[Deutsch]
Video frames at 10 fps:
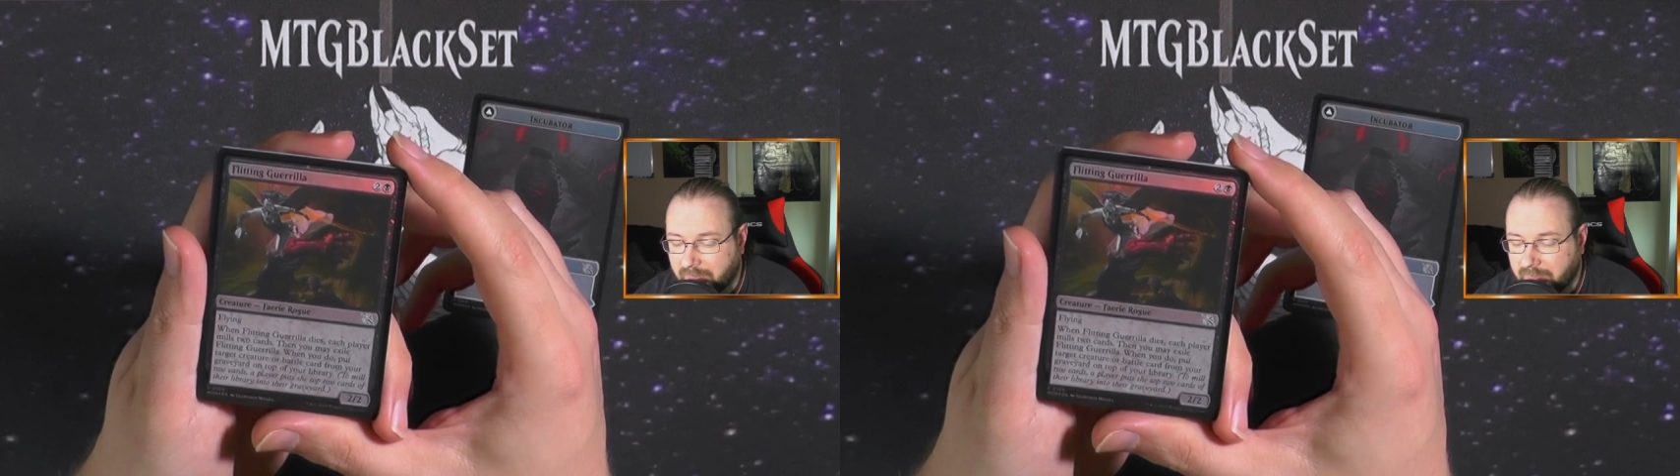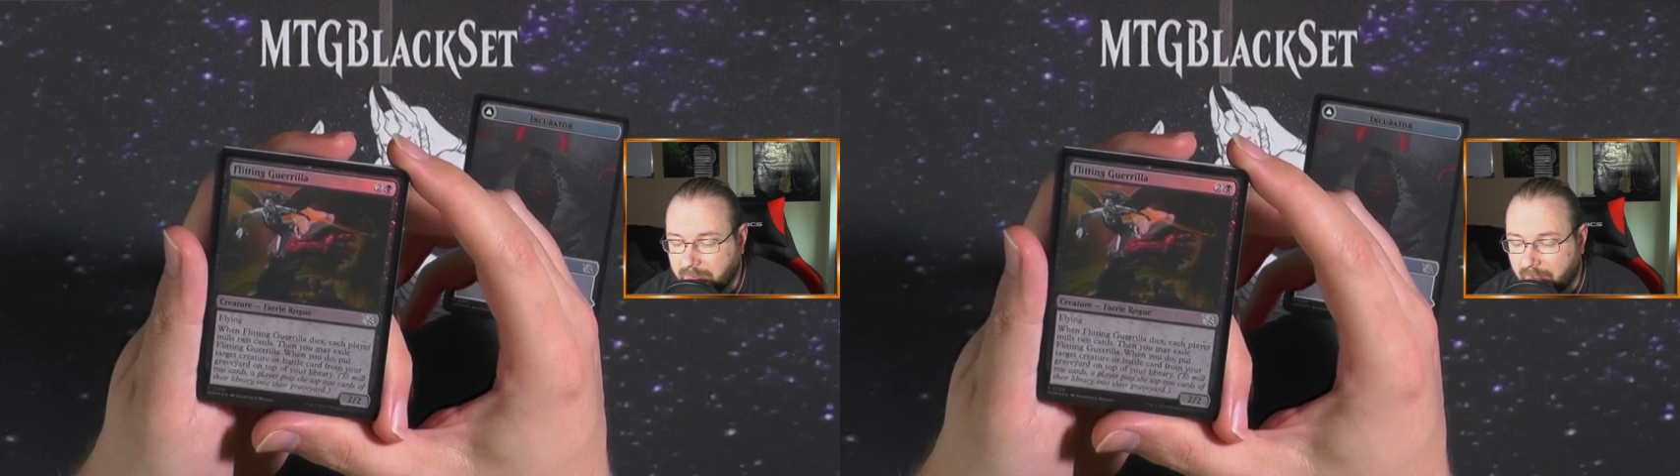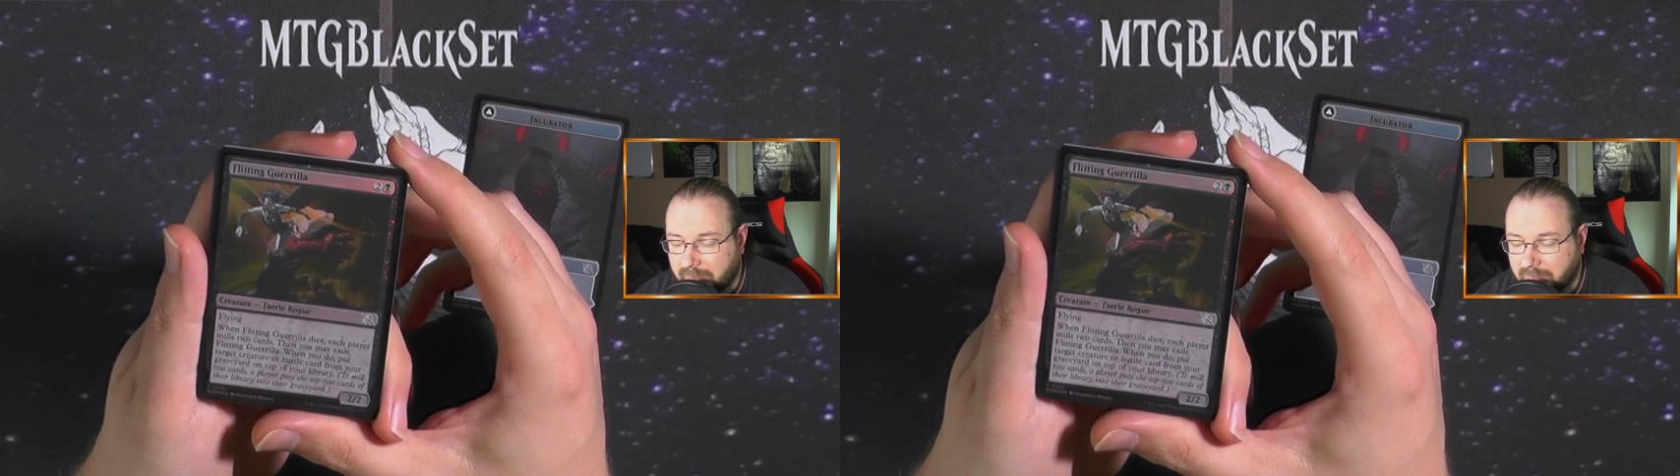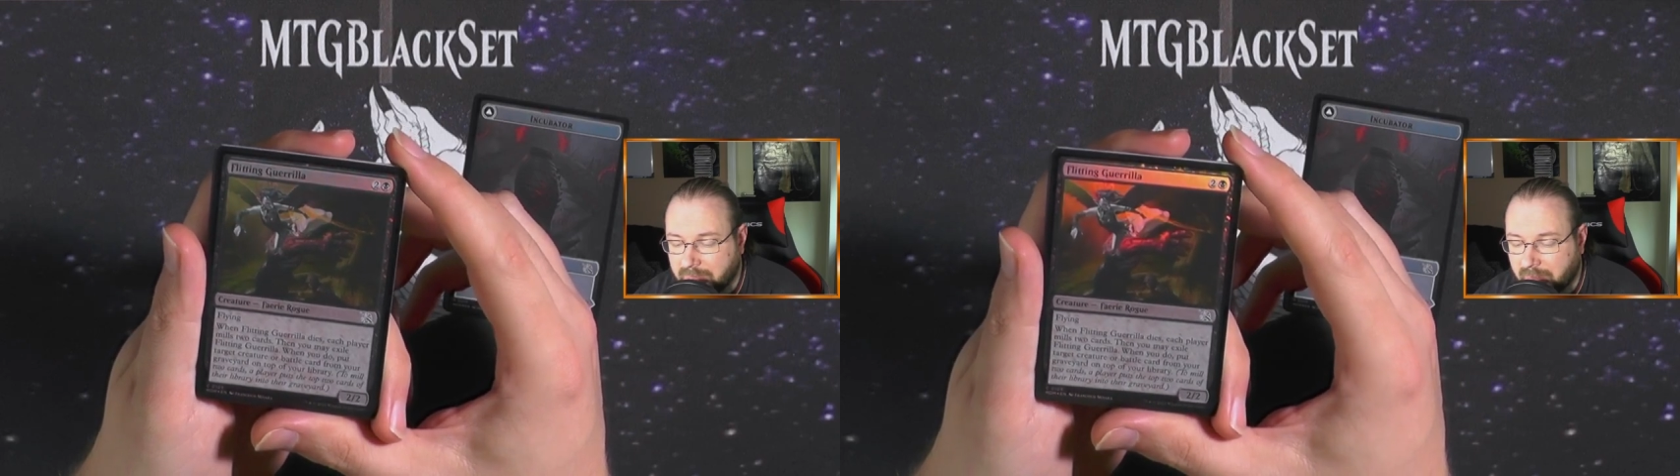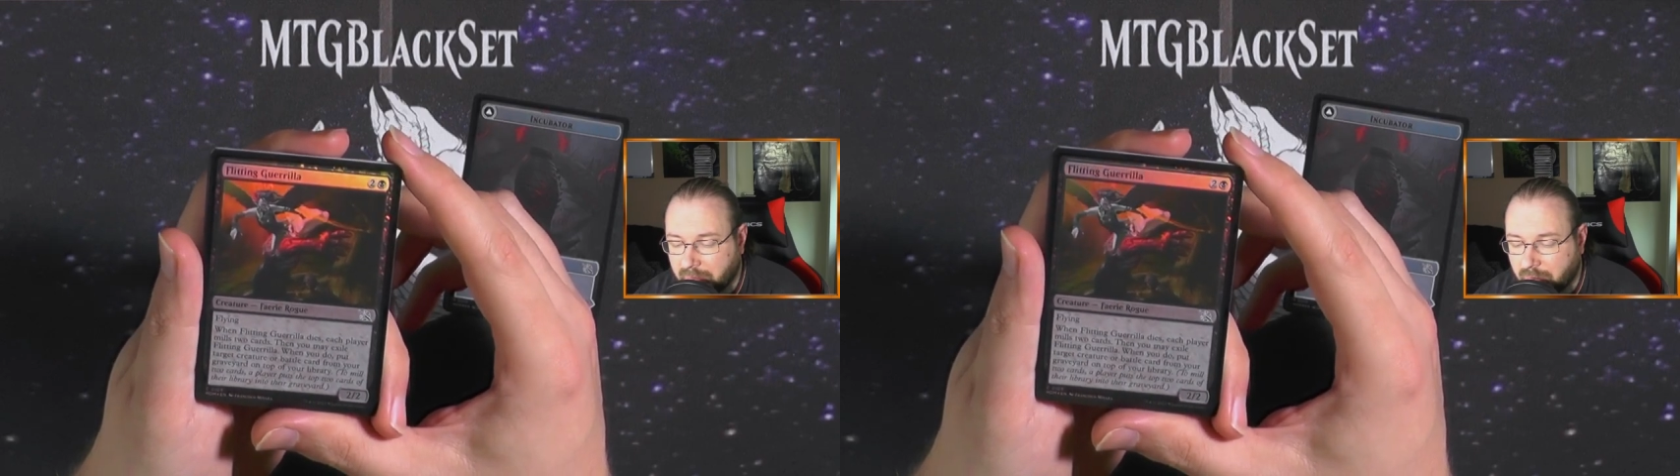Wenn wir die
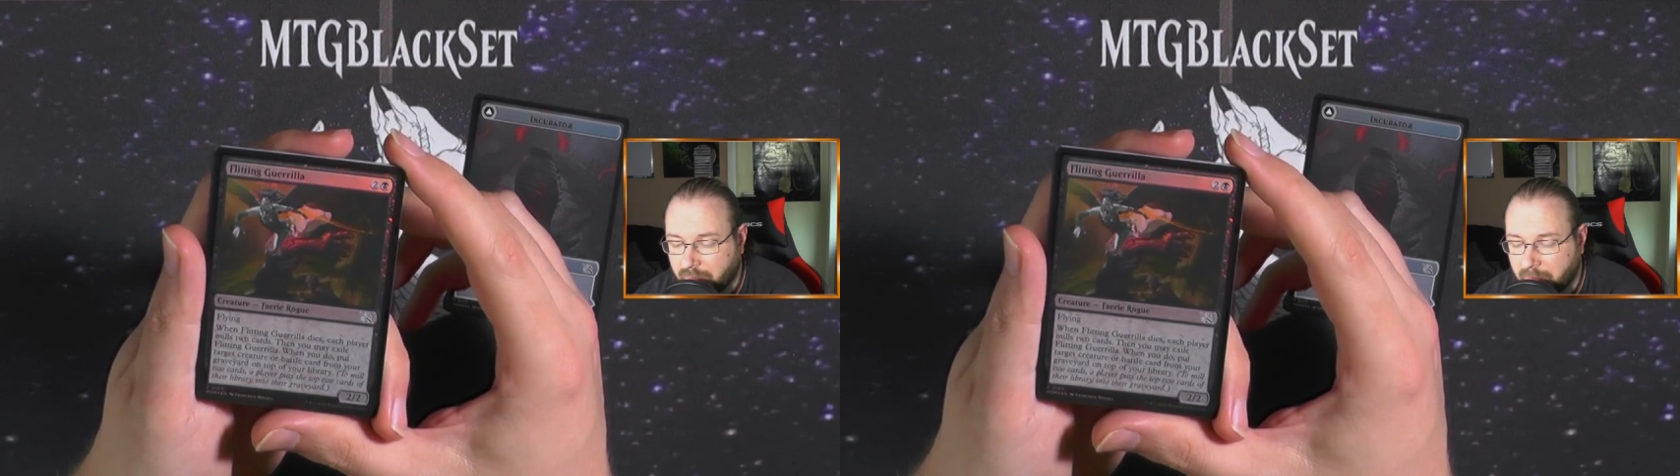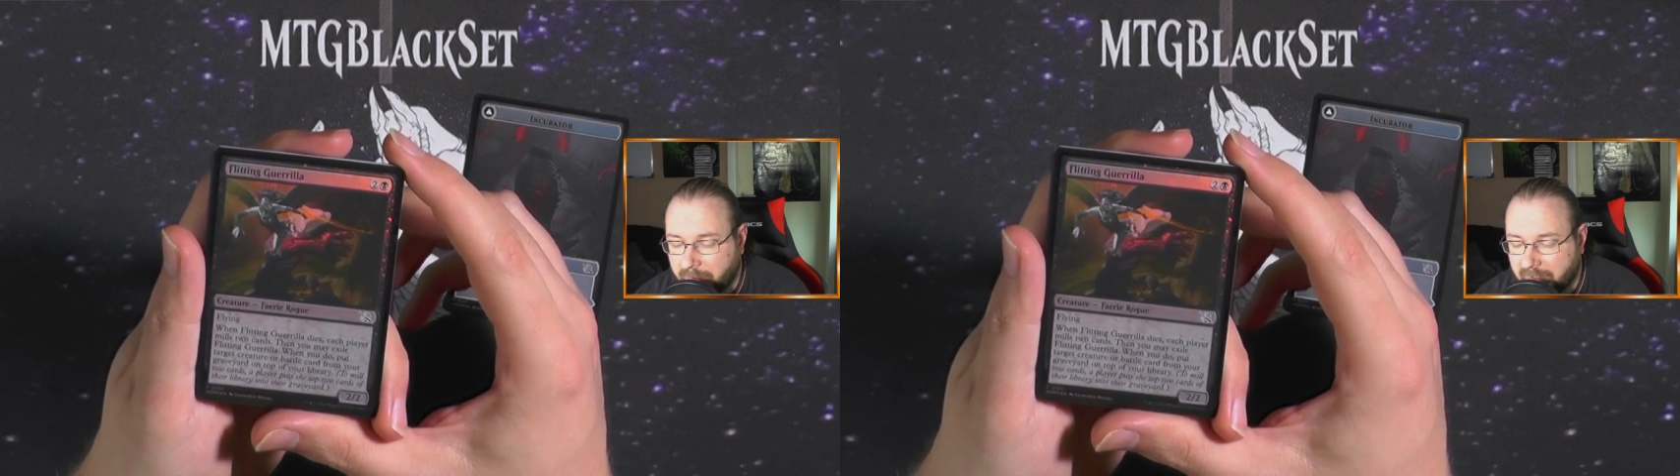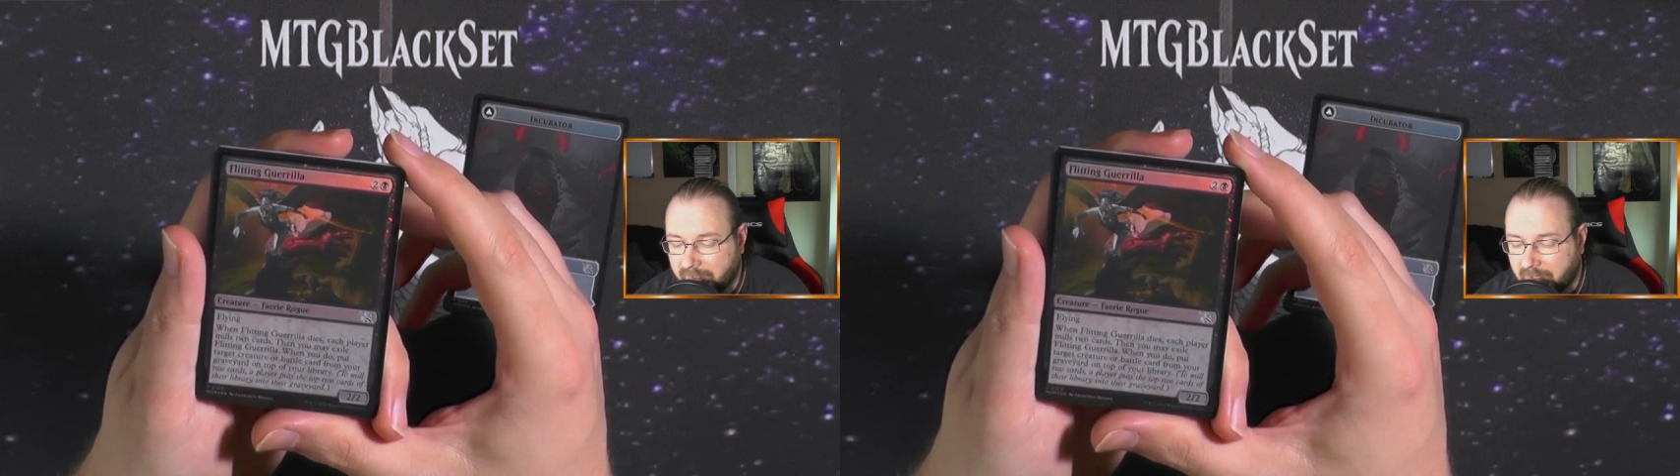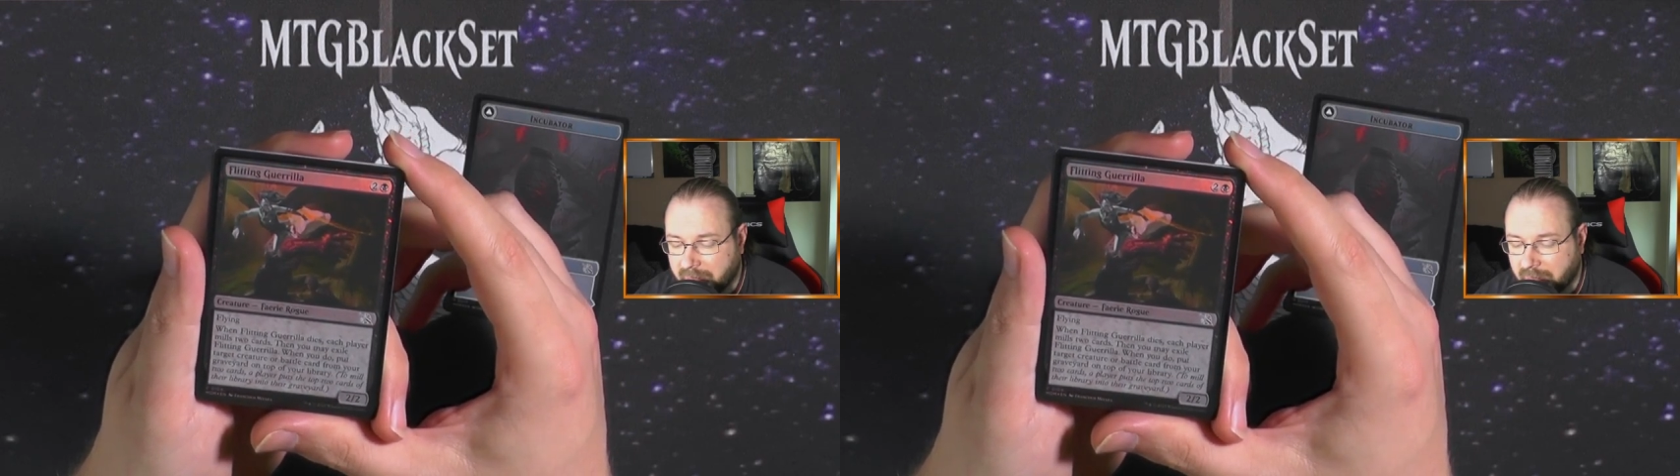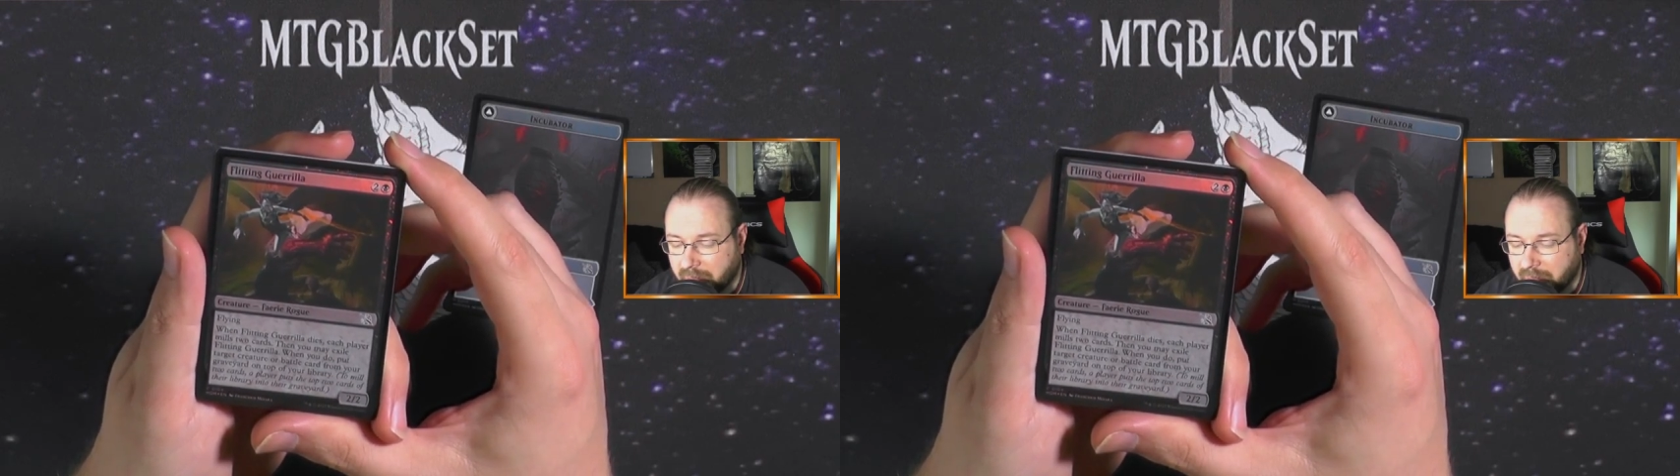machen, dann können wir eine Battle-Karte